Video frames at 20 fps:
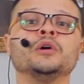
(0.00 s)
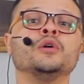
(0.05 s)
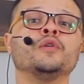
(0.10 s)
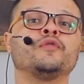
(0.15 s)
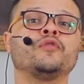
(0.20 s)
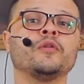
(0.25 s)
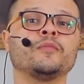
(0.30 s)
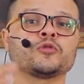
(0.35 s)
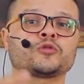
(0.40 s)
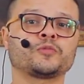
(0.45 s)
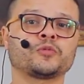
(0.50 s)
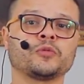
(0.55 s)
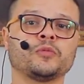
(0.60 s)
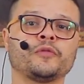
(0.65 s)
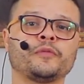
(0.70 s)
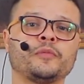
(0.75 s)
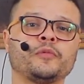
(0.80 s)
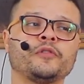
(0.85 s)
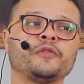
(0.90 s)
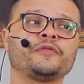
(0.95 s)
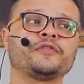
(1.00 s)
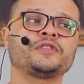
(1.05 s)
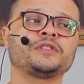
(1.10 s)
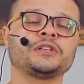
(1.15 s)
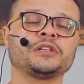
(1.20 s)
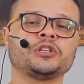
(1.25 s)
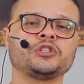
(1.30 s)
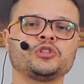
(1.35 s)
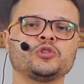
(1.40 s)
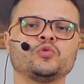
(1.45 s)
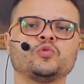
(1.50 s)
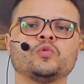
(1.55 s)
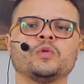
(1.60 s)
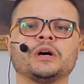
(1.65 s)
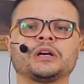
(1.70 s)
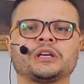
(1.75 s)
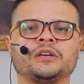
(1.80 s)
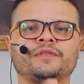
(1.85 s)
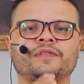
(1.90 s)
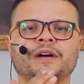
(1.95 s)
Fomos para uma oficina de
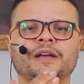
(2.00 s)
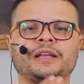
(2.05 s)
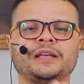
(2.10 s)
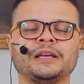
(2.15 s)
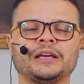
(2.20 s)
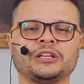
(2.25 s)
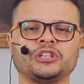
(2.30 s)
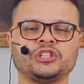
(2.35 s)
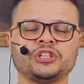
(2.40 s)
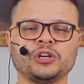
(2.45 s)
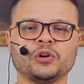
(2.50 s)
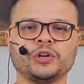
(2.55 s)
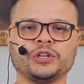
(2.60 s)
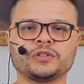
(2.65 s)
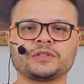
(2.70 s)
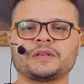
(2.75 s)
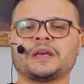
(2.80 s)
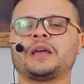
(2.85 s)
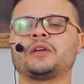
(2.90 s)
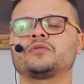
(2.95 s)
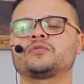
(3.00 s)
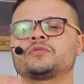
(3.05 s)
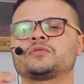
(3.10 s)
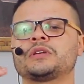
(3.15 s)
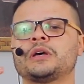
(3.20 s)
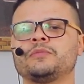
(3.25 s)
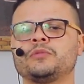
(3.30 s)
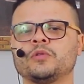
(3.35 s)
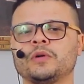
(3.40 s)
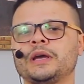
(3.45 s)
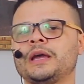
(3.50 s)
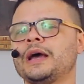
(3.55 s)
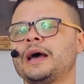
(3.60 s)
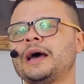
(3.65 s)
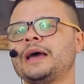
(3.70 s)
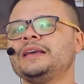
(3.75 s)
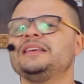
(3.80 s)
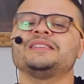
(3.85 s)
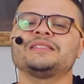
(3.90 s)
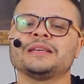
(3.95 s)
rua que varia de 800 a 1.000
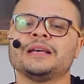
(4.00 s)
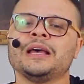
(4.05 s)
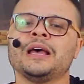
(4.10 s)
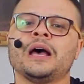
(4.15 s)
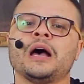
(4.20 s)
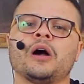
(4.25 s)
reais.